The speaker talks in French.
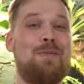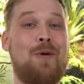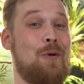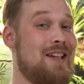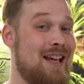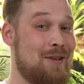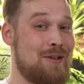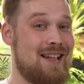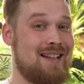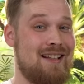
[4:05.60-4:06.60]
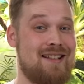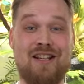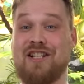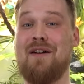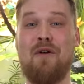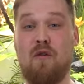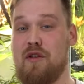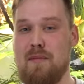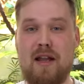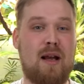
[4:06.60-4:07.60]
numéro 4 de cette liste, j'avais
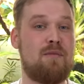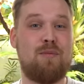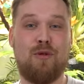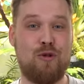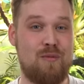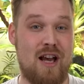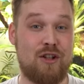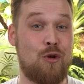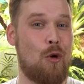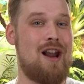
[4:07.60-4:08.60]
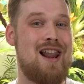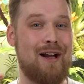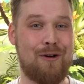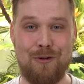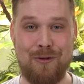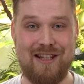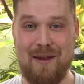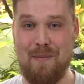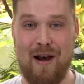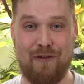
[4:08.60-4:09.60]
envie de mettre un petit peu de lumière sur la grenouille qui
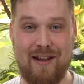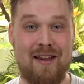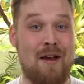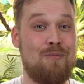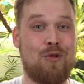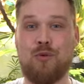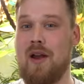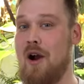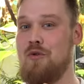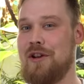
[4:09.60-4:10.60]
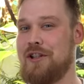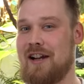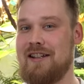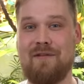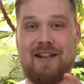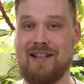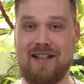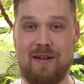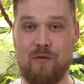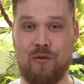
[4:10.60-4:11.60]
est parfaite pour jouer à Où est Charlie avec
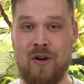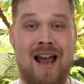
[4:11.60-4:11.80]
tes animaux.